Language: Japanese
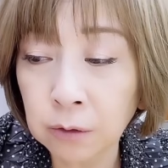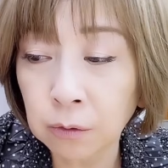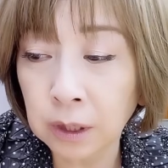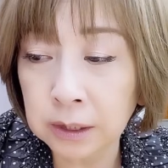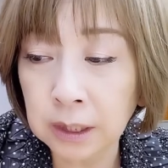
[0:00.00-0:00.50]
いと
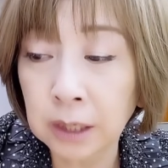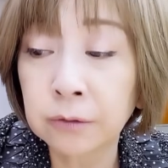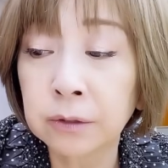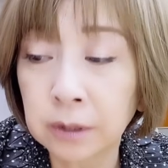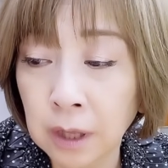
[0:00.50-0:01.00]
かじゃな
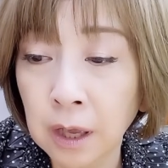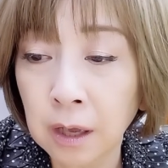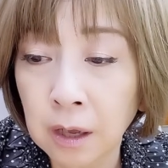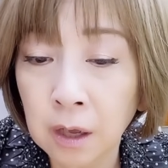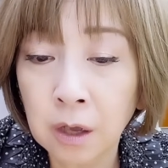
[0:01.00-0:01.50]
く
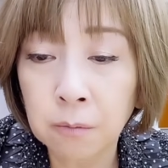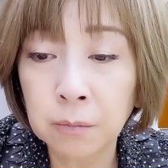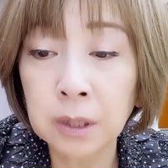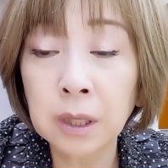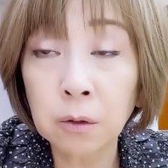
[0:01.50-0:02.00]
て、
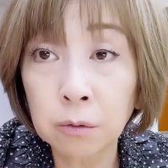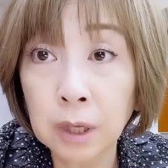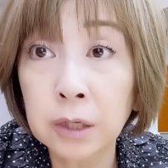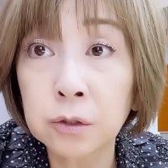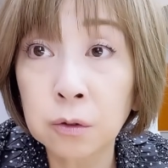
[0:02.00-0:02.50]
みんなの
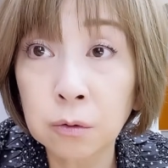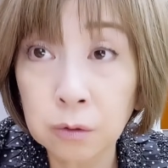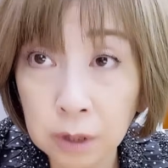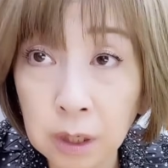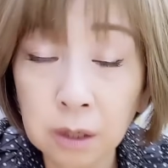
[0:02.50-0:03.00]
体調を
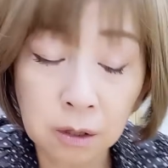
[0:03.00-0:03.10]
ね、